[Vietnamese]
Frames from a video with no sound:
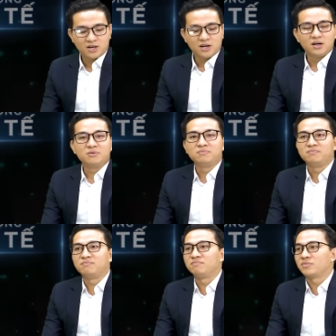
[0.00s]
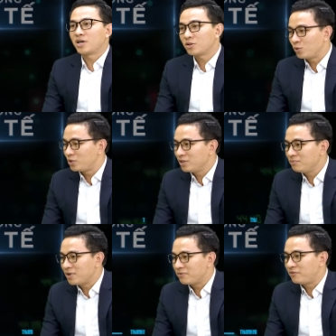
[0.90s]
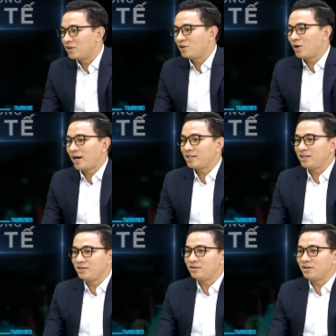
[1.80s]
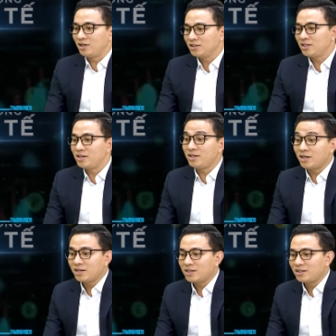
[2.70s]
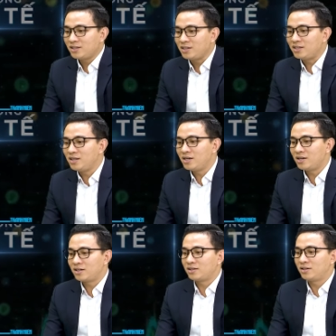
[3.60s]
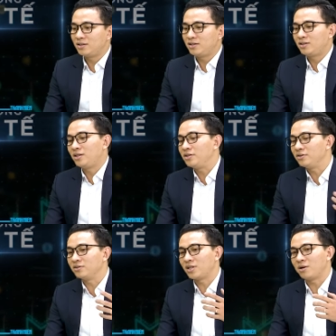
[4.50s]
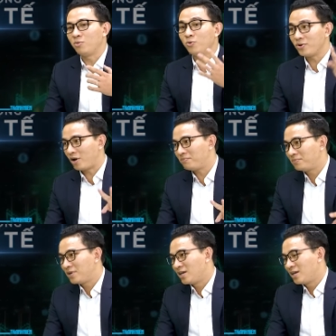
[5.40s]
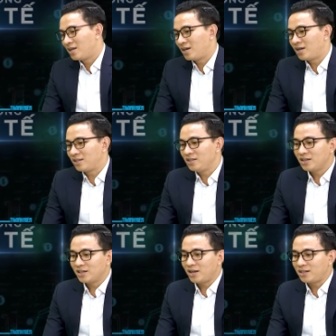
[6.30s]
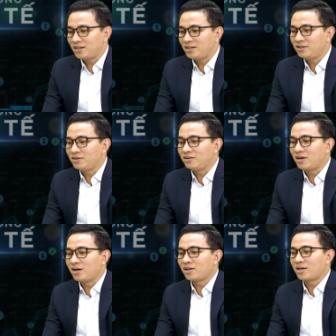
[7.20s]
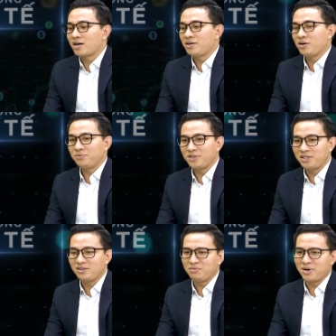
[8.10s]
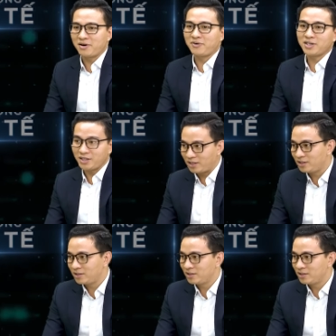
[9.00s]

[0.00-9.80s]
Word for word: Um, các tổ chức mà phân loại thị trường lớn trên thế giới ấy, thì chia thị trường thành bốn nhóm. À, thứ nhất là thị trường à, các cái nhóm thị trường mà đã phát triển